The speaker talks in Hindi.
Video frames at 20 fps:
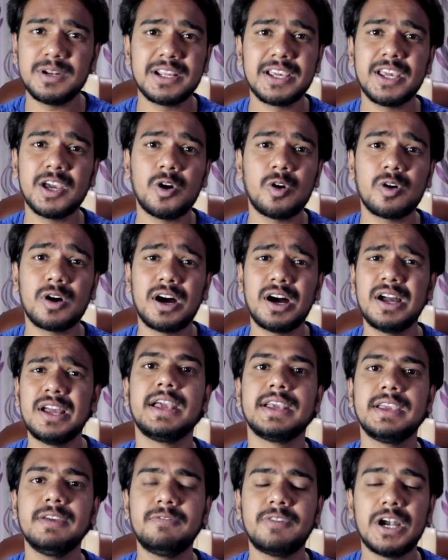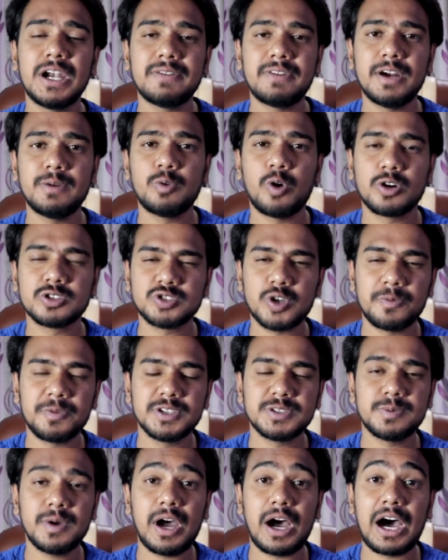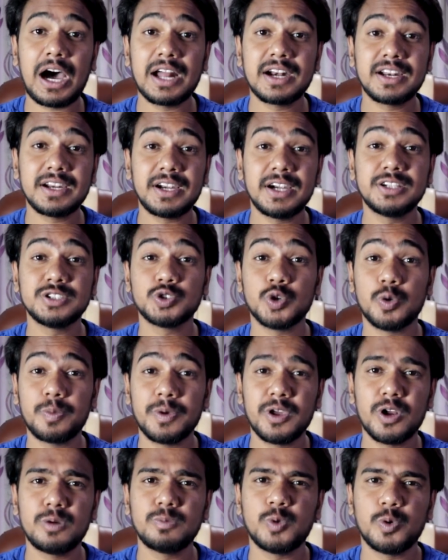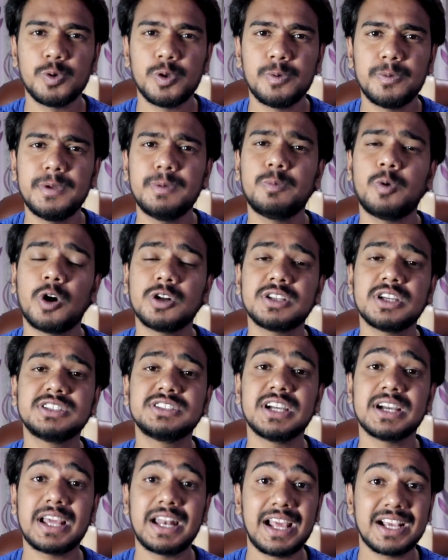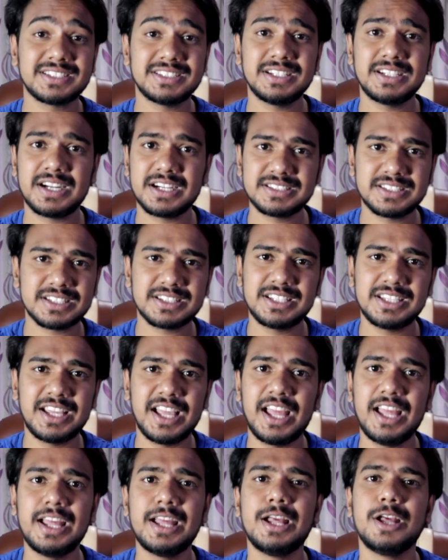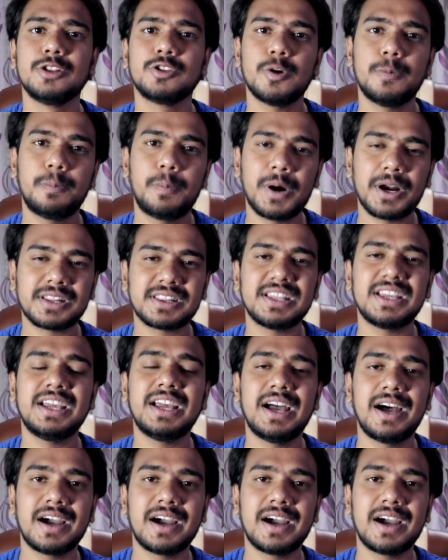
मिल गया होगा कि वर्ल्ड वाइड बॉक्स ऑफिस पर आर रेटेड सुपर हीरो मूवी भी बहुत अच्छा कलेक्शन कर सकती है तो बढ़ते हैं